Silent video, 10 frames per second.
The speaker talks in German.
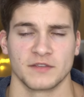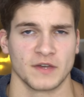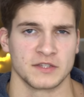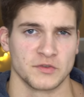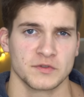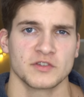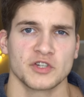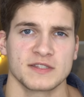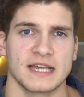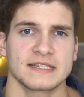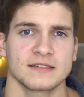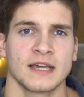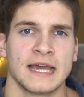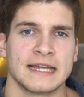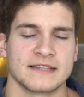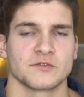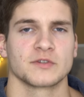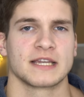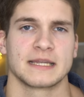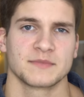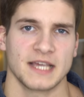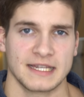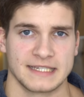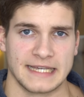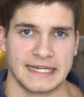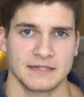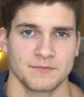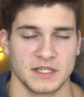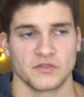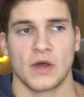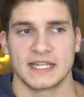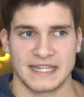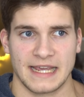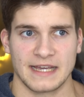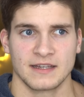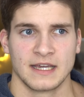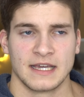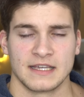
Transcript: Die französische Seite des Unternehmens ATR, also ATR,